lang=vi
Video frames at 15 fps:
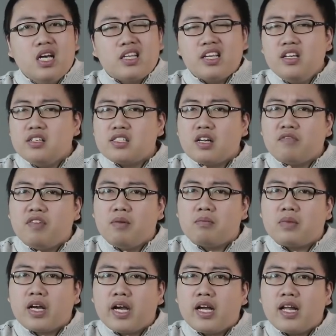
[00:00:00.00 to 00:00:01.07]
thế nhưng sản
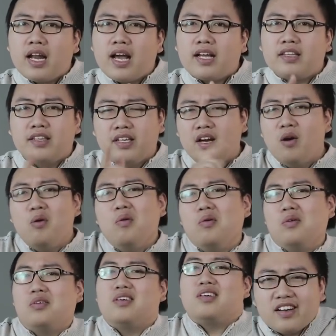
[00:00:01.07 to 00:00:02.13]
phẩm này lại thiếu
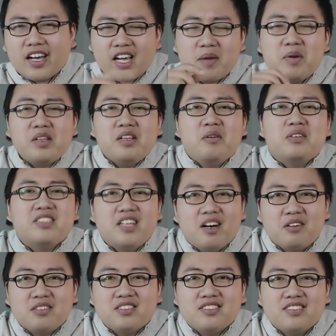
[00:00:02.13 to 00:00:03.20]
anh em biết thiếu cái gì
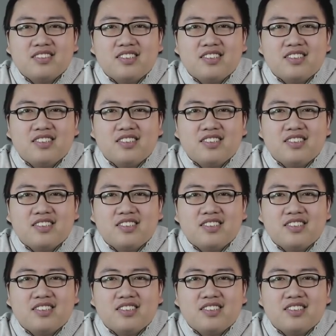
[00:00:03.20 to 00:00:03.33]
không